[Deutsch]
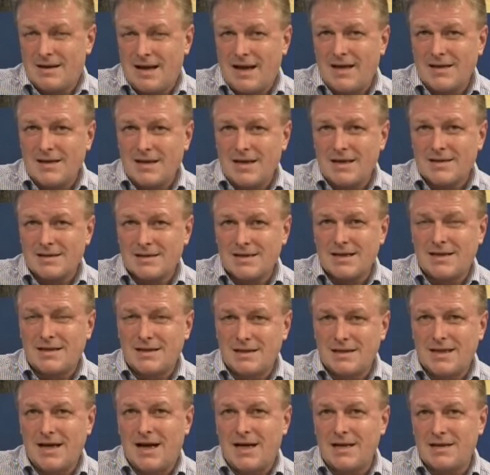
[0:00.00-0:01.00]

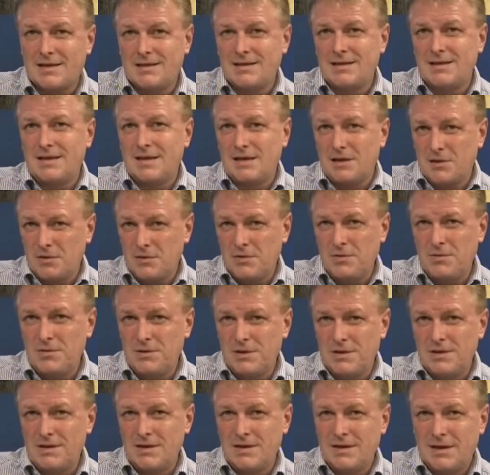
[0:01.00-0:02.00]
Landtagskandidaten der
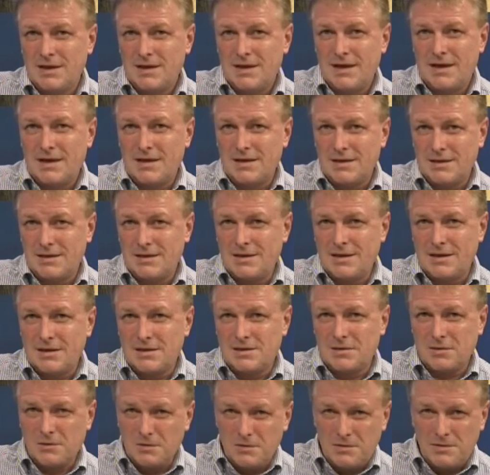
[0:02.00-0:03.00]
Grünen, Herrn
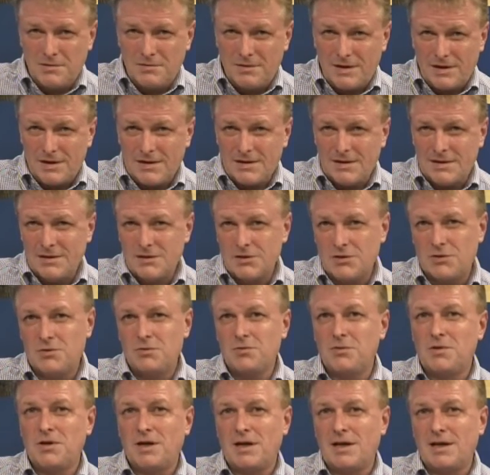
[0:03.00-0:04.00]
Richard Grünewald, ins
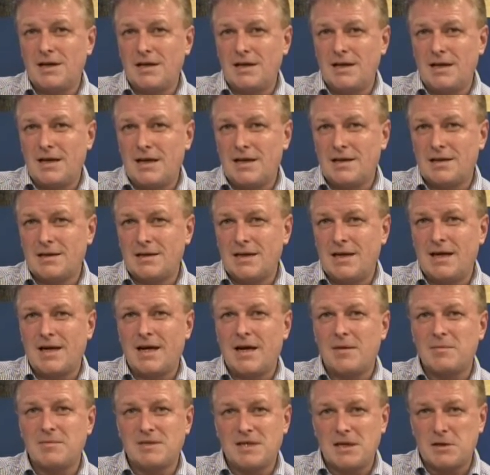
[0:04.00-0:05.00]
Studio eingeladen. Er
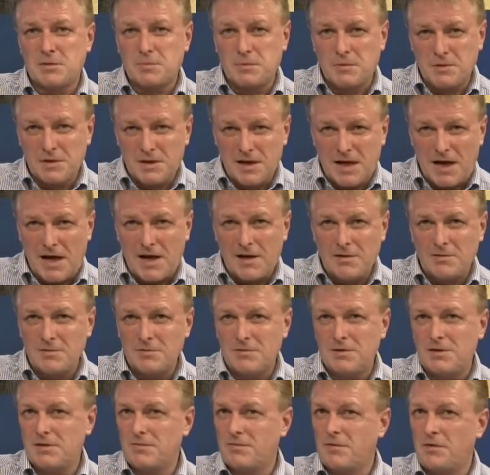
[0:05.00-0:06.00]
kam sehr spontan
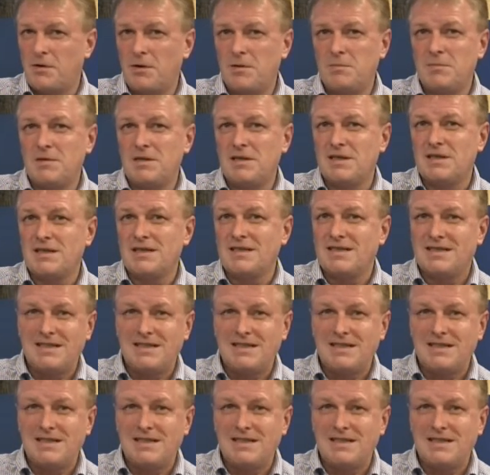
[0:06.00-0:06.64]
und ich freue mich